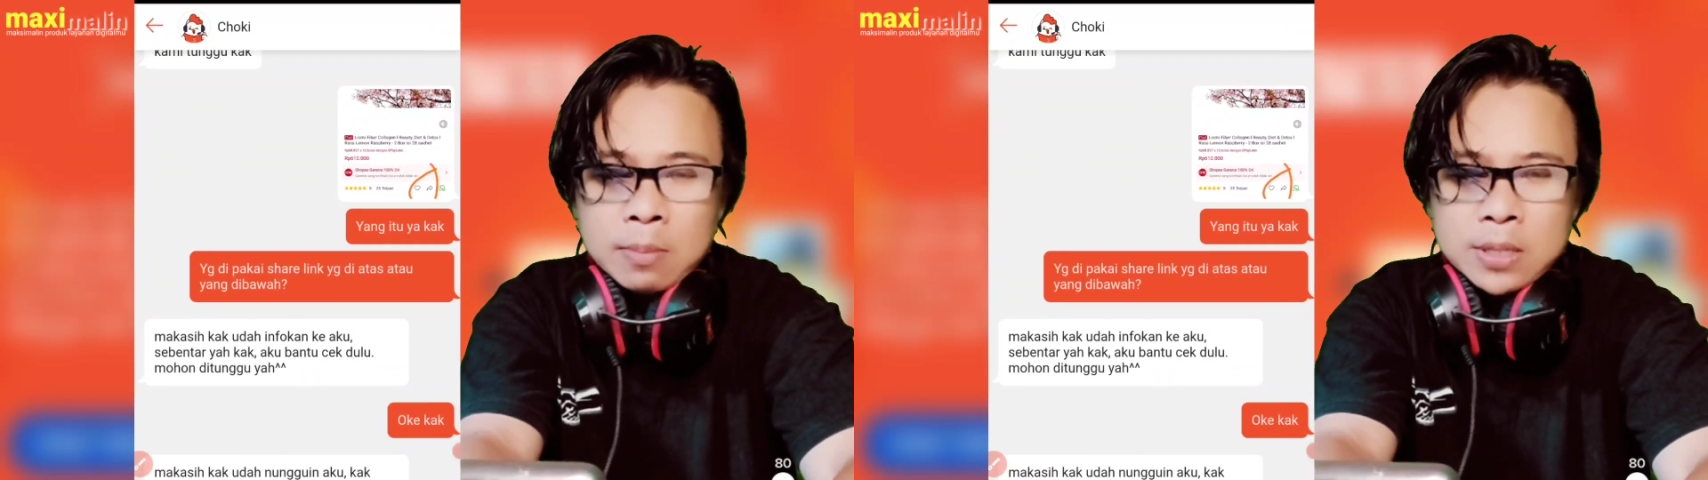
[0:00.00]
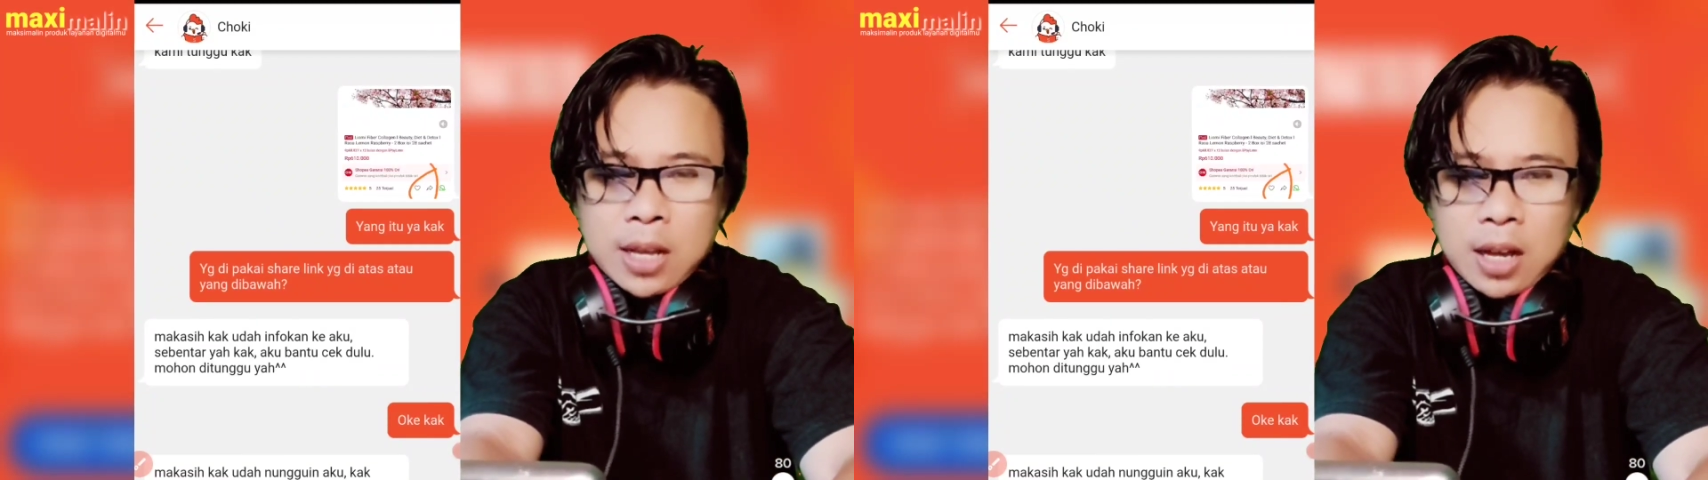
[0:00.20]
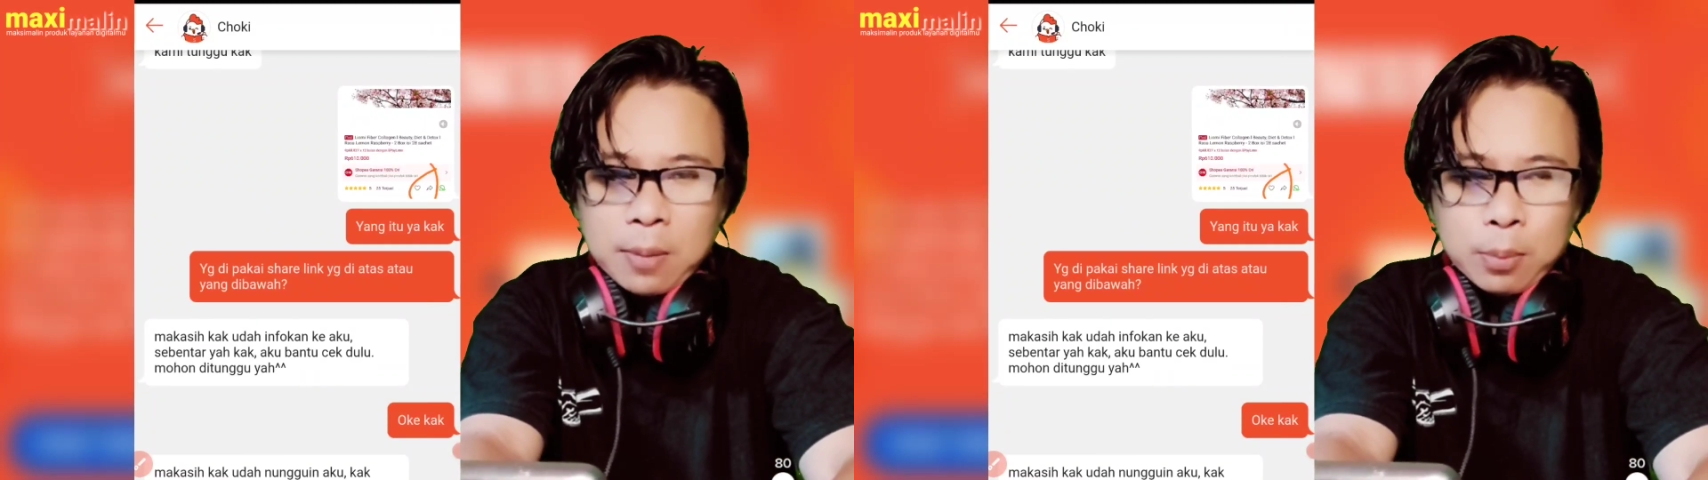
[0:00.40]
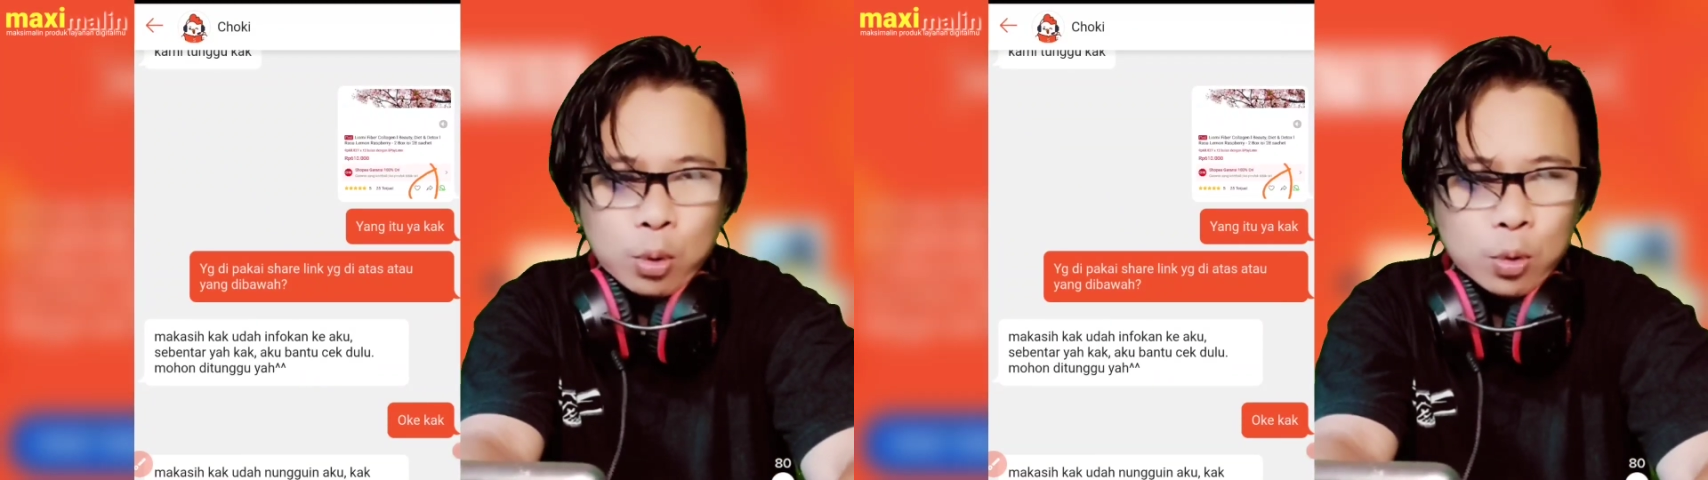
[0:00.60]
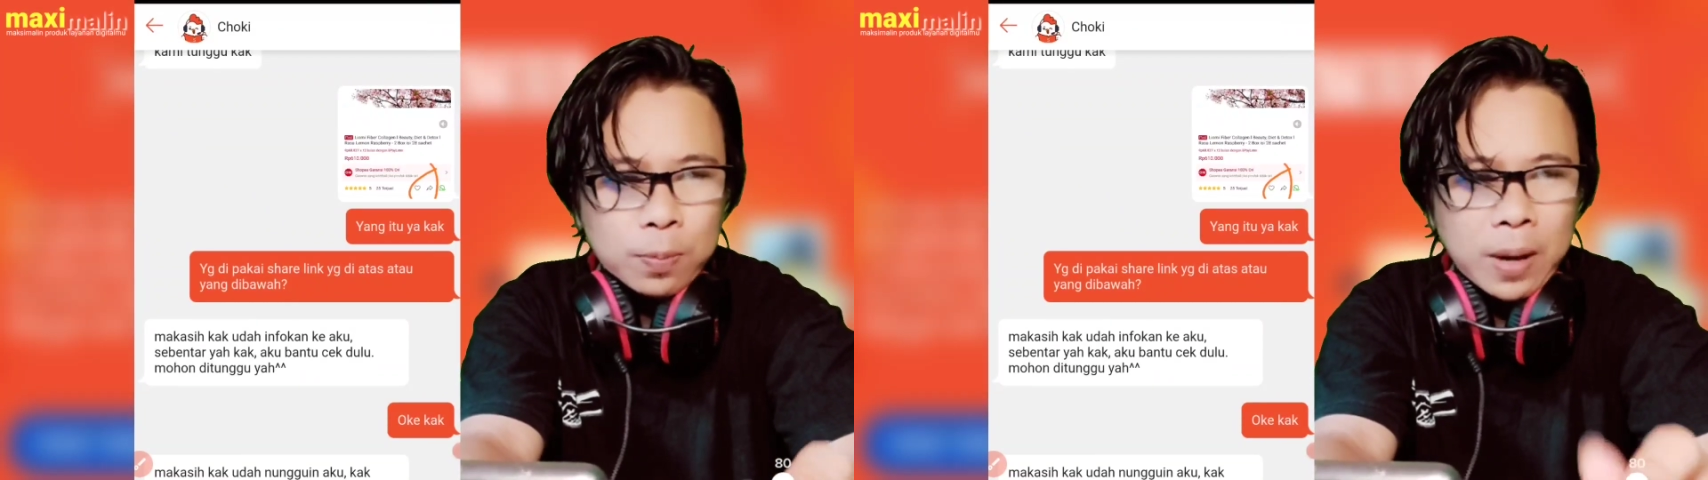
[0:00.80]
Misalkan
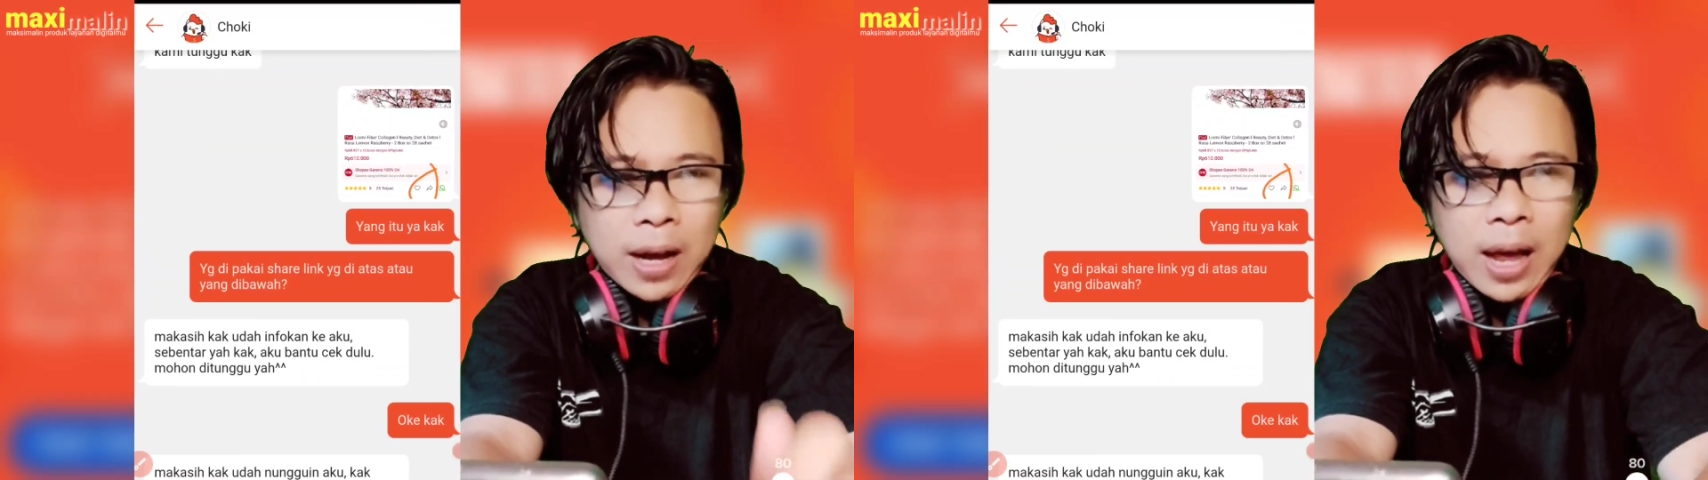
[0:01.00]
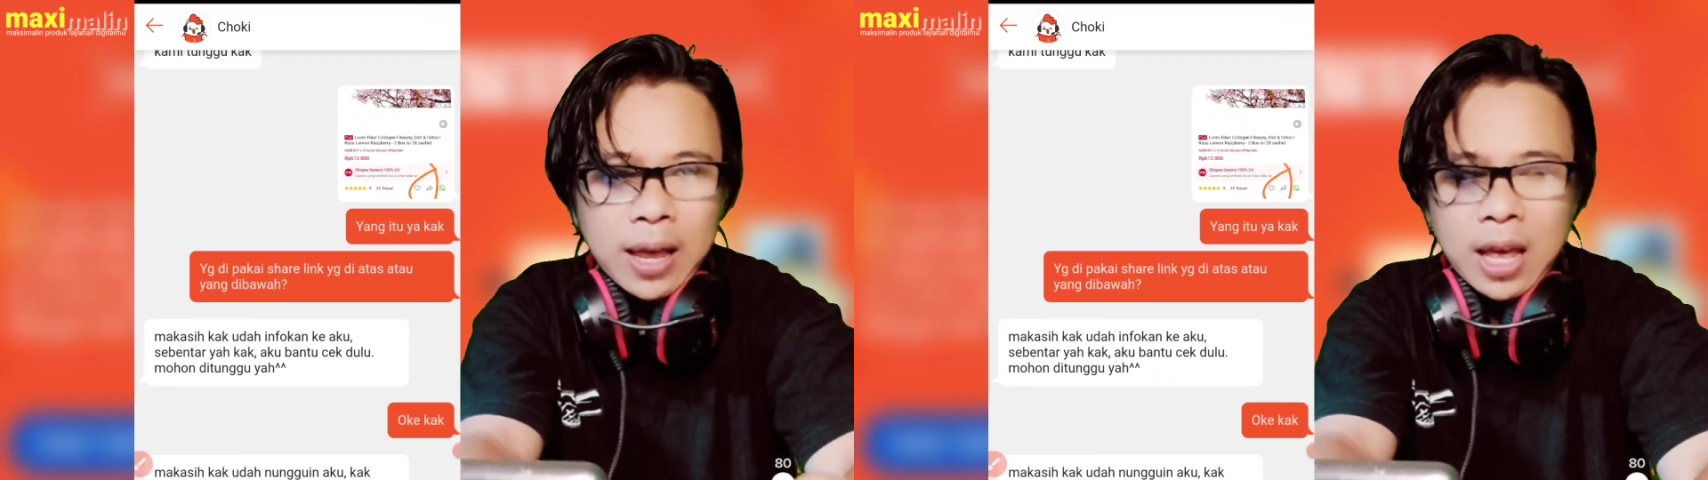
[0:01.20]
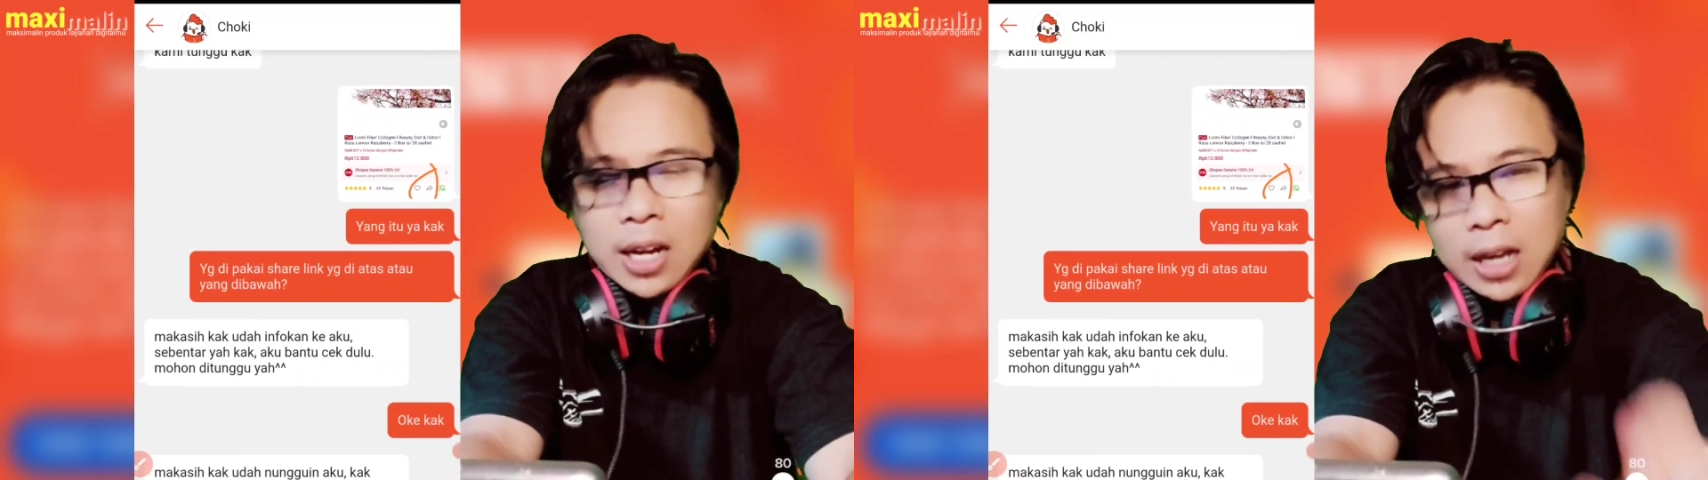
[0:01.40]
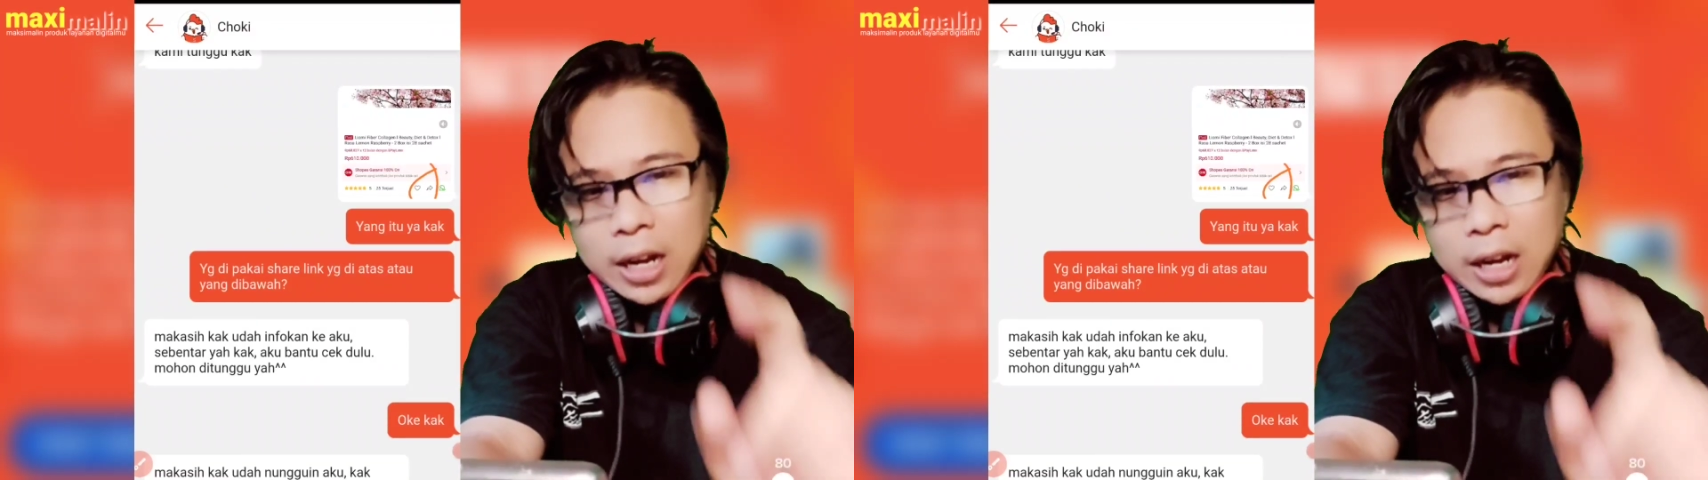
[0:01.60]
produk pakaian,